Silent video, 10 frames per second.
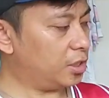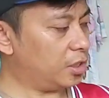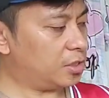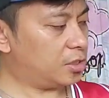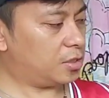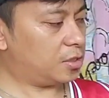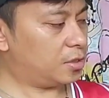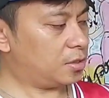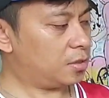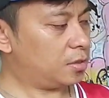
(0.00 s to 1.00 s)
dikis, ya.
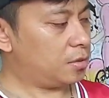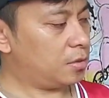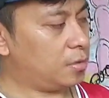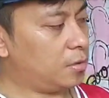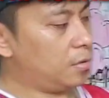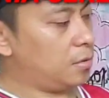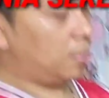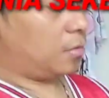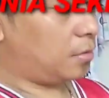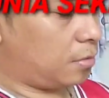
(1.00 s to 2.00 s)
Wih
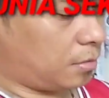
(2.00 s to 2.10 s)
tebal ini.